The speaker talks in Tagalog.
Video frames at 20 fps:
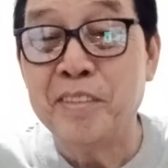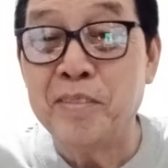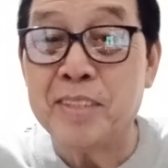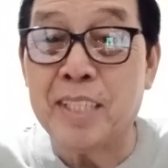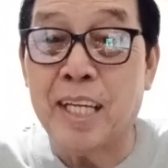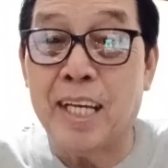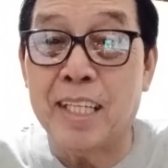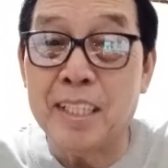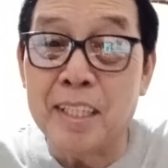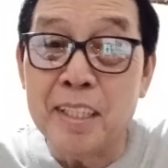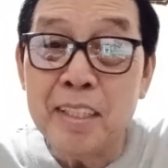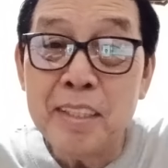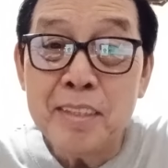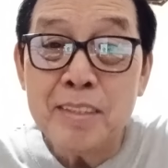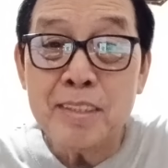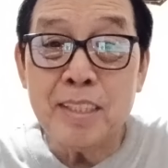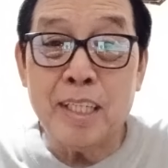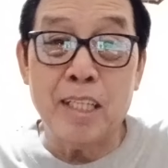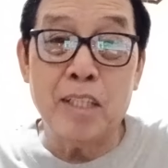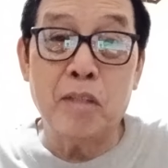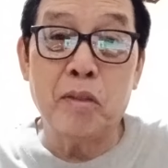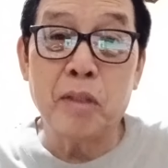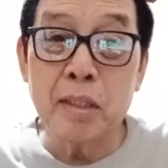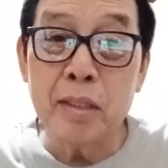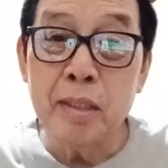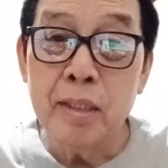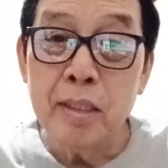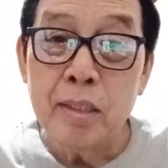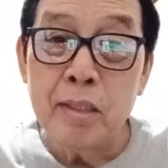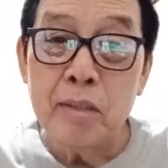sana, sana
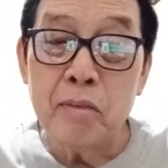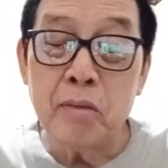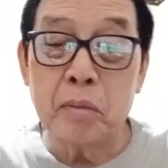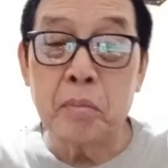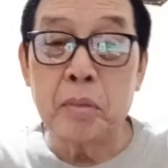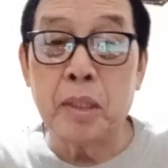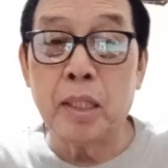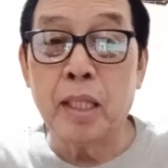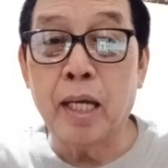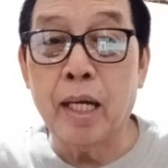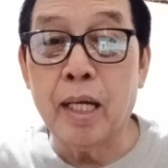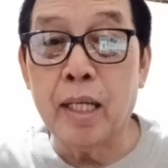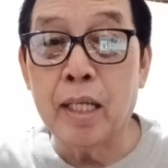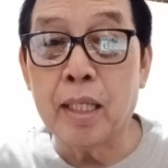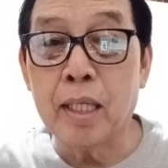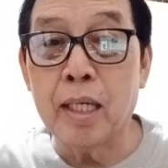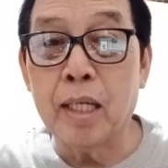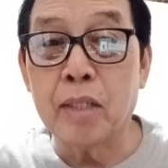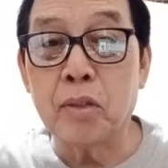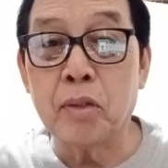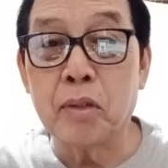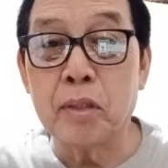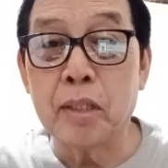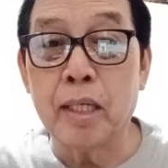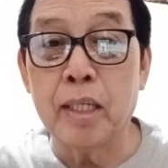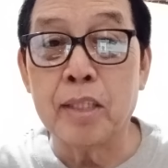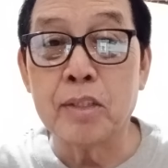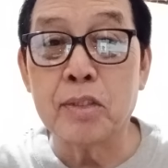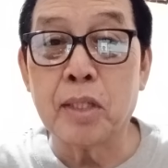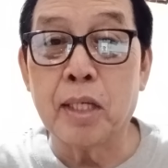wag, wag mangyari kay Atty.
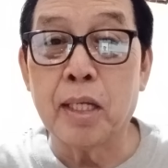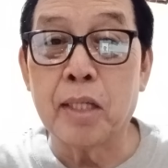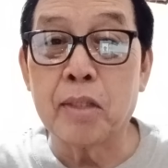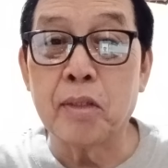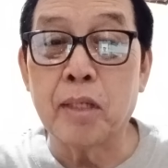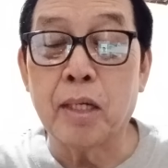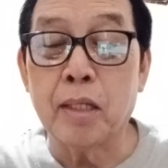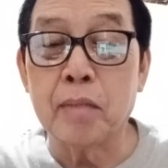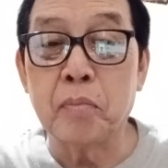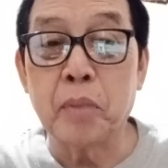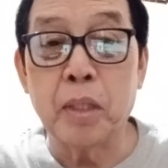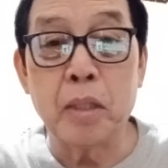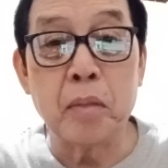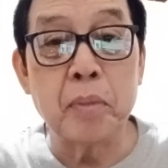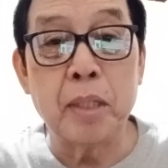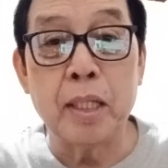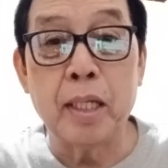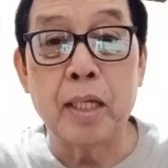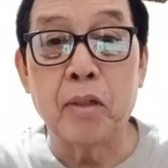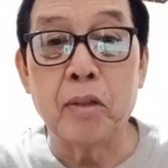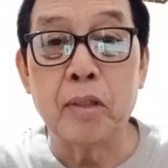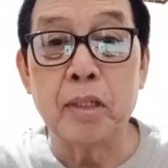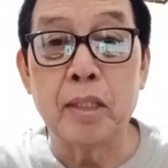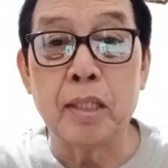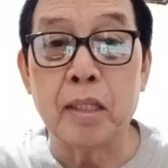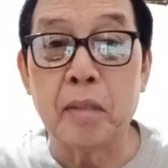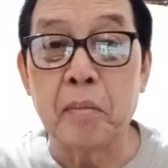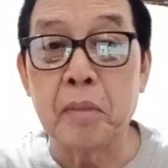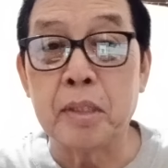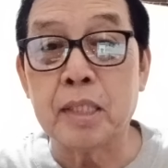Enzo Recto yan. Pero palagi ko,
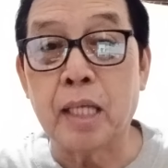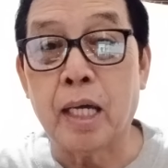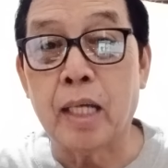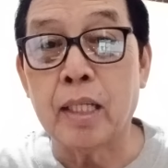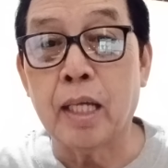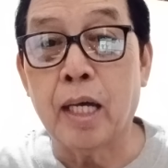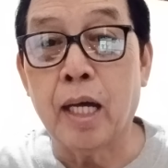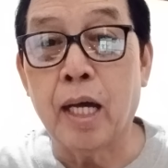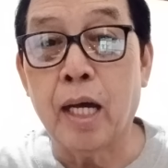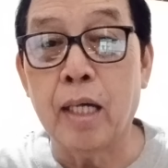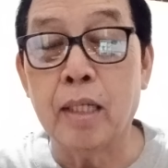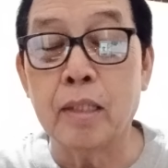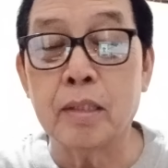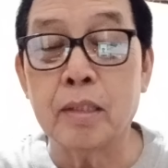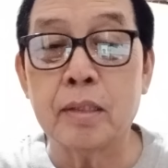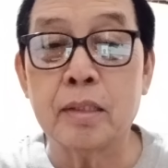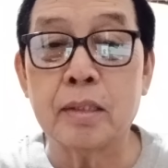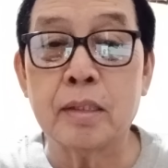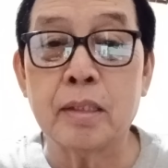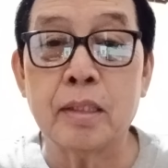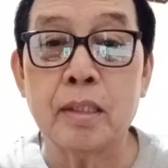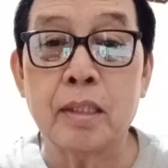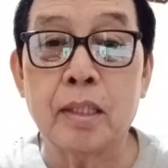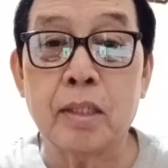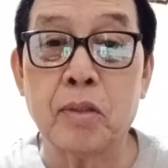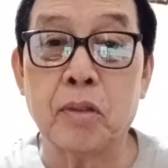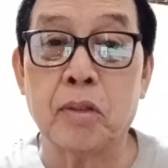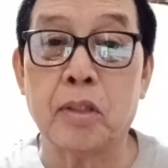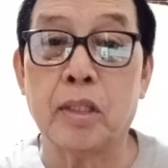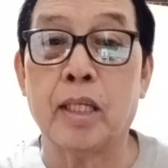hindi naman sana, ha?
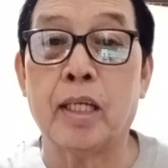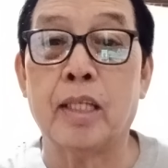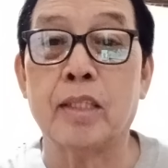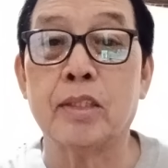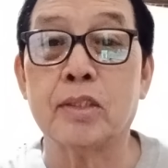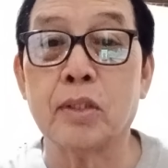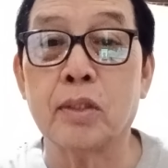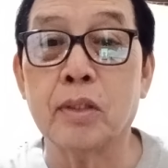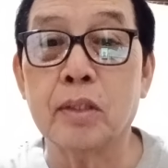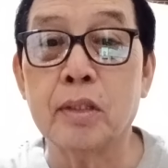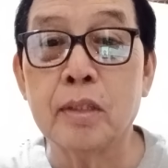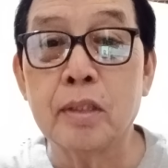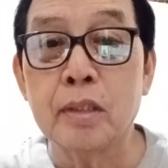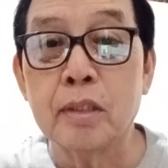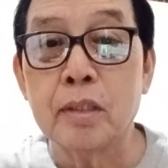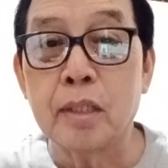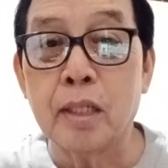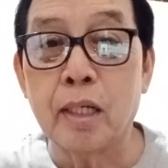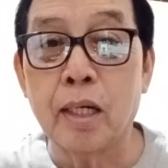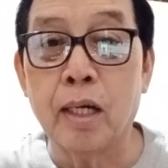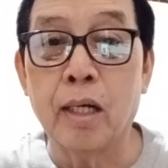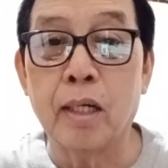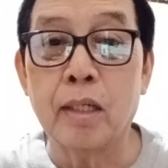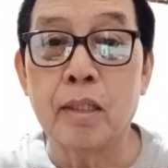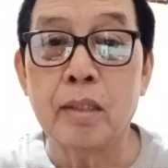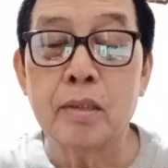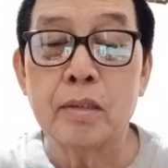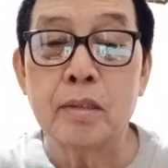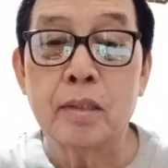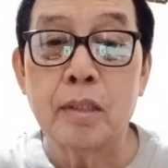Atty. Enzo. Oh.
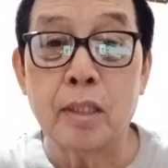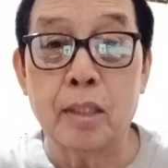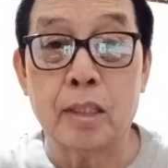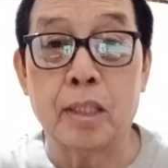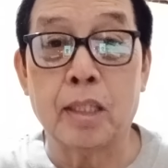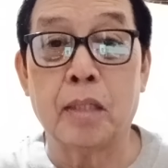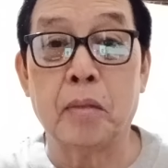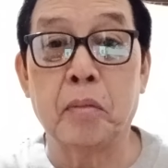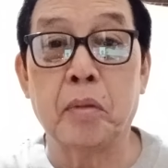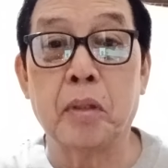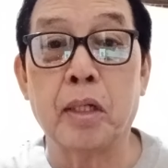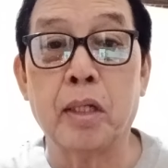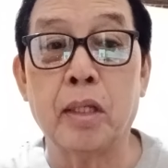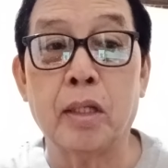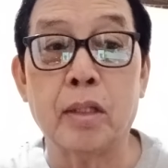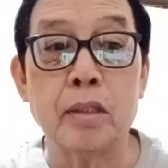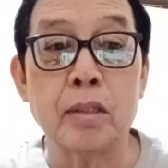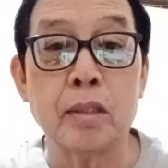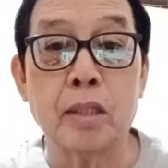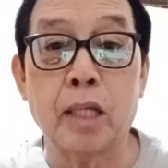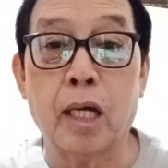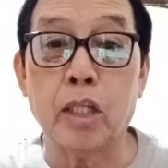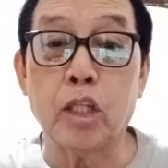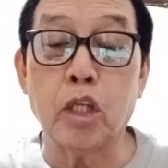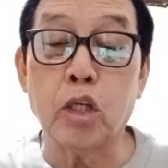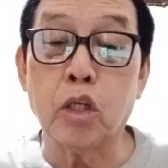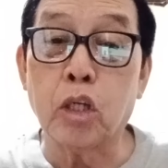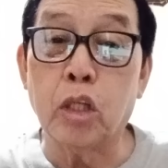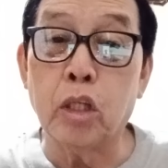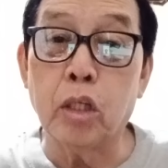Eh, tignan mo yan, ha? Ah.
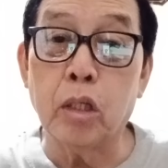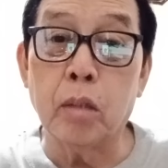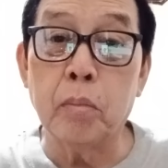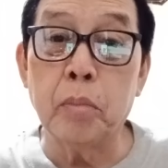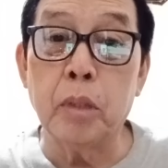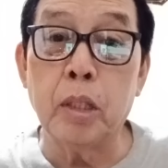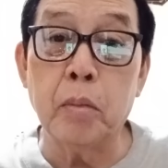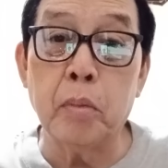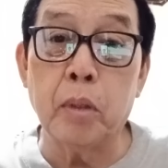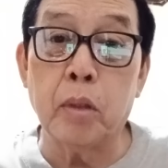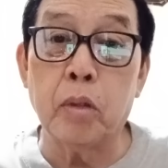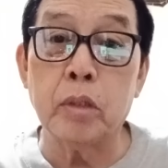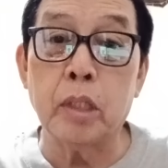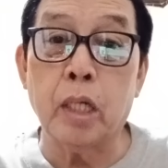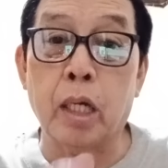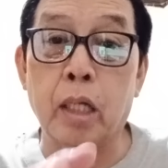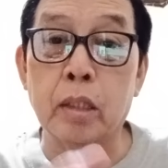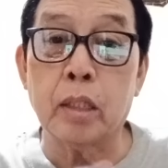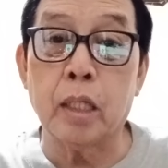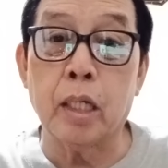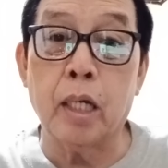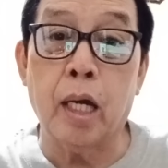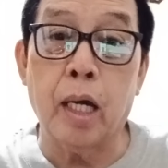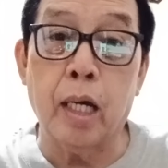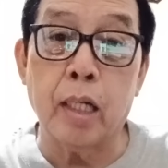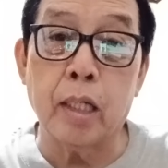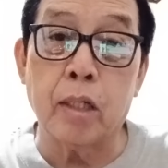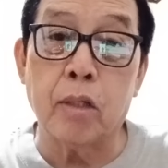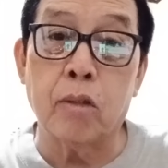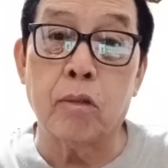Dati, ang galing, ah, bilib ako dyan. Kay
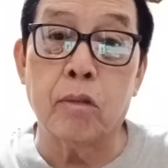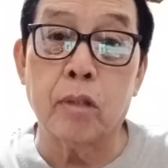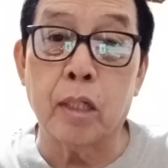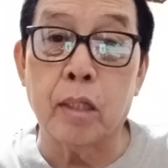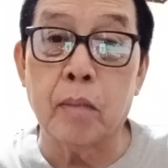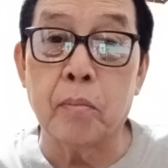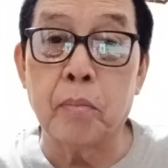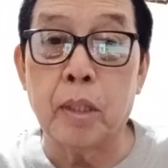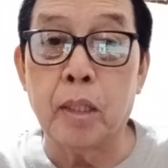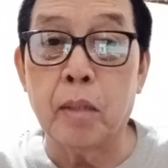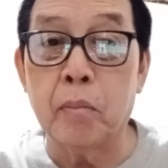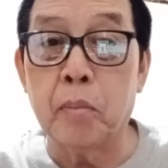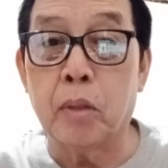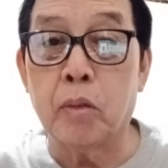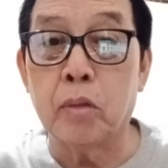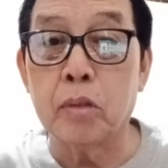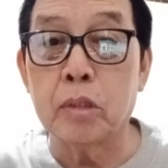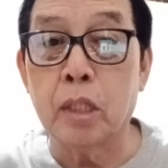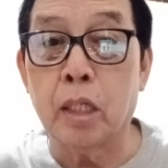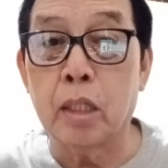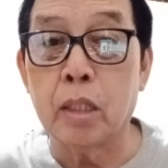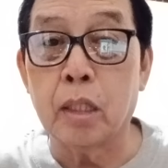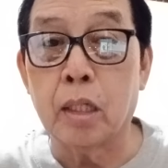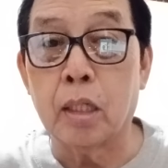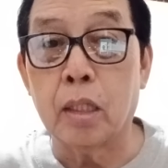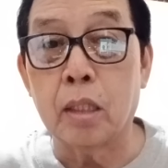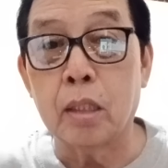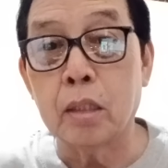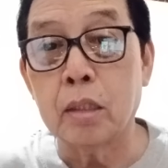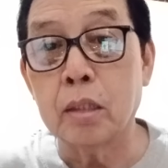Harry Roque, bilib ako dyan,
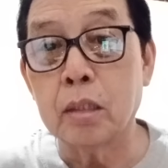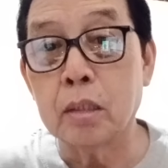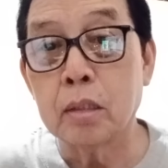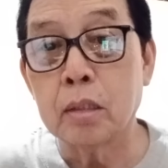ha?